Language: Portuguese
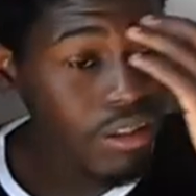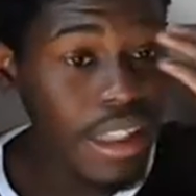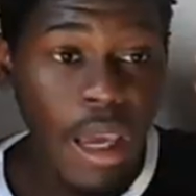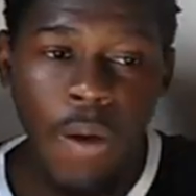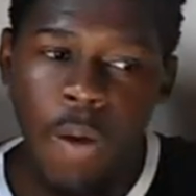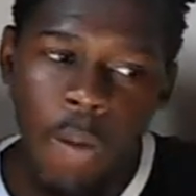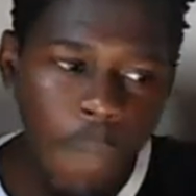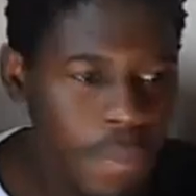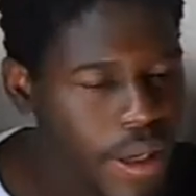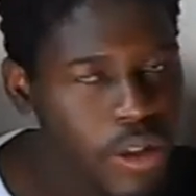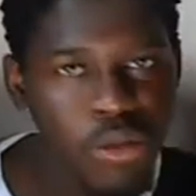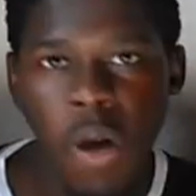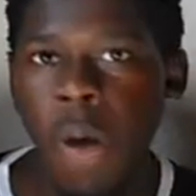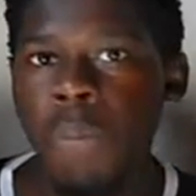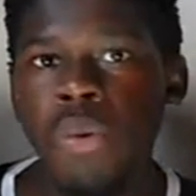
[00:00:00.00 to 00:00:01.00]
não tem como
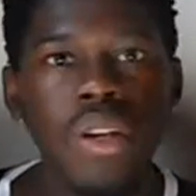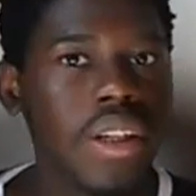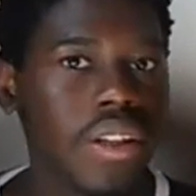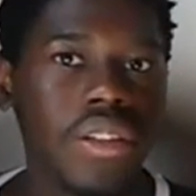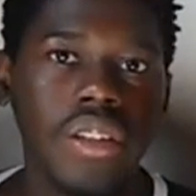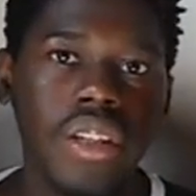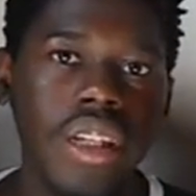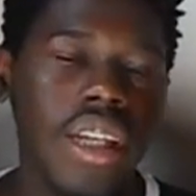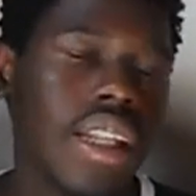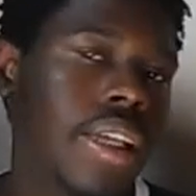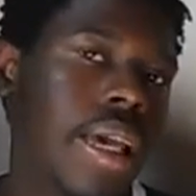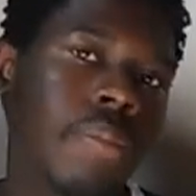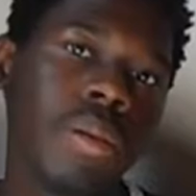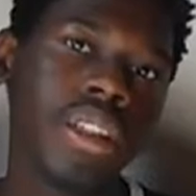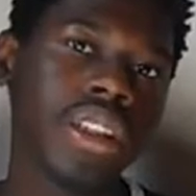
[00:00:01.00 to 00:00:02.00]
perdoar o Brenner.
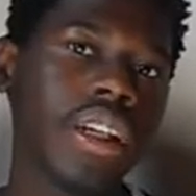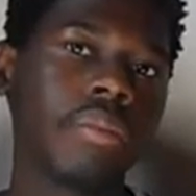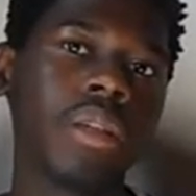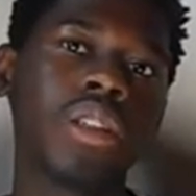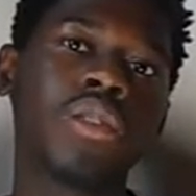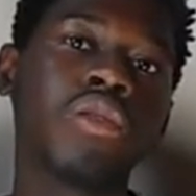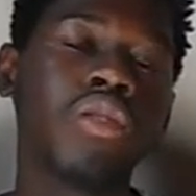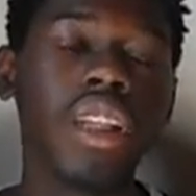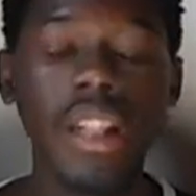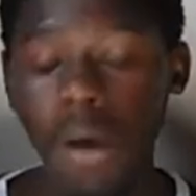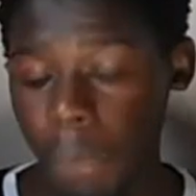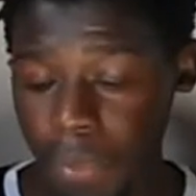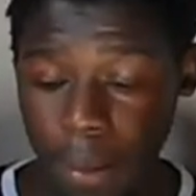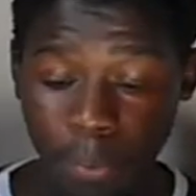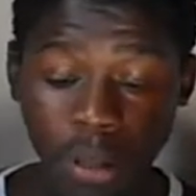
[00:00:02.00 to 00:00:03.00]
Ele é praticamente um
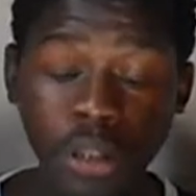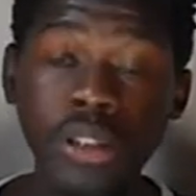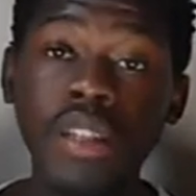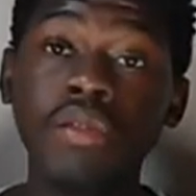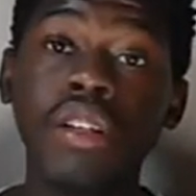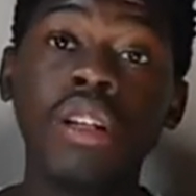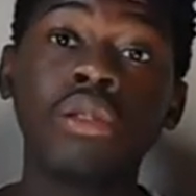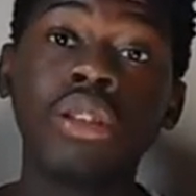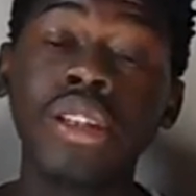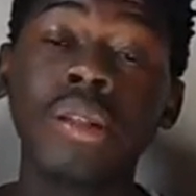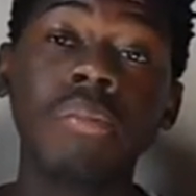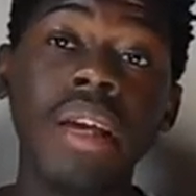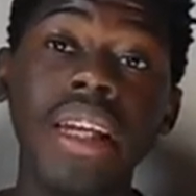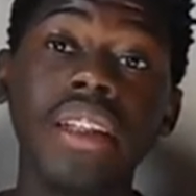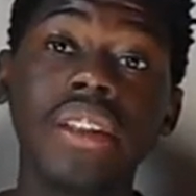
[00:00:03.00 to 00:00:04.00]
vilão. Depois do Devorador
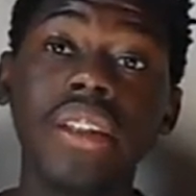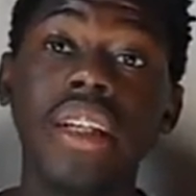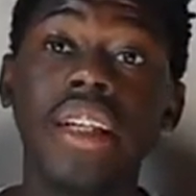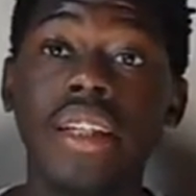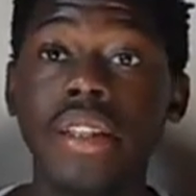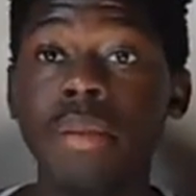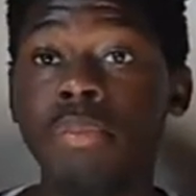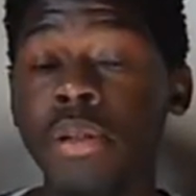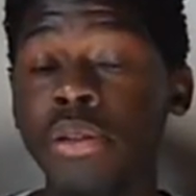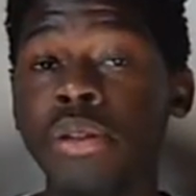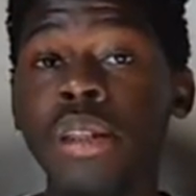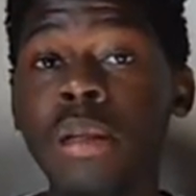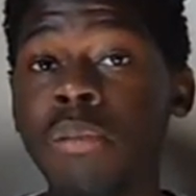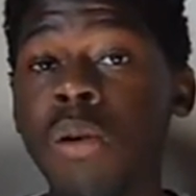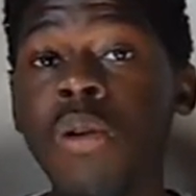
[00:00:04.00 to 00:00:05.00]
de Mente e depois
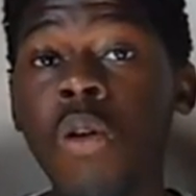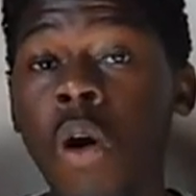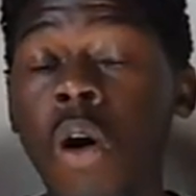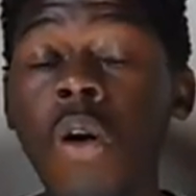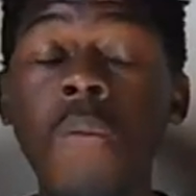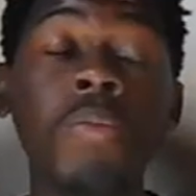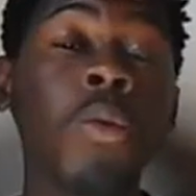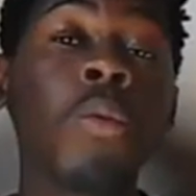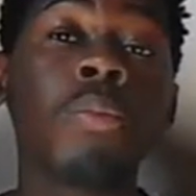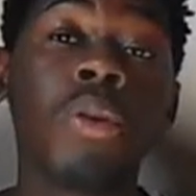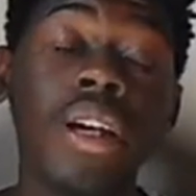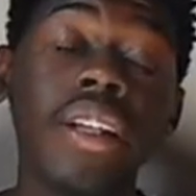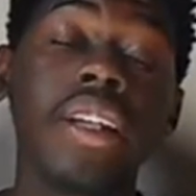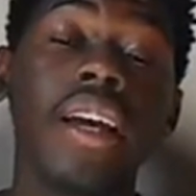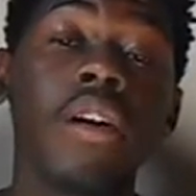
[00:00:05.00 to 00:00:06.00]
do Demogorgon, o
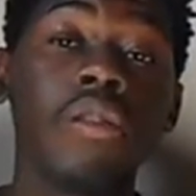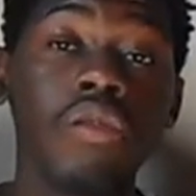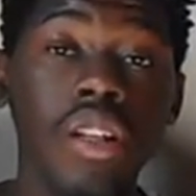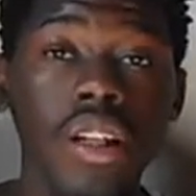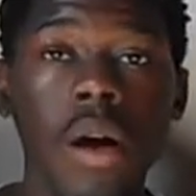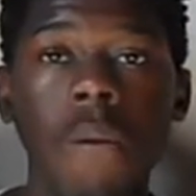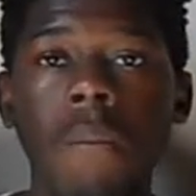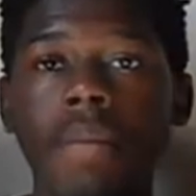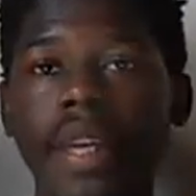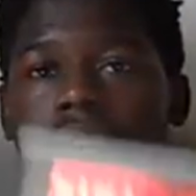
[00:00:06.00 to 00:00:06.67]
Brenner é um vilão.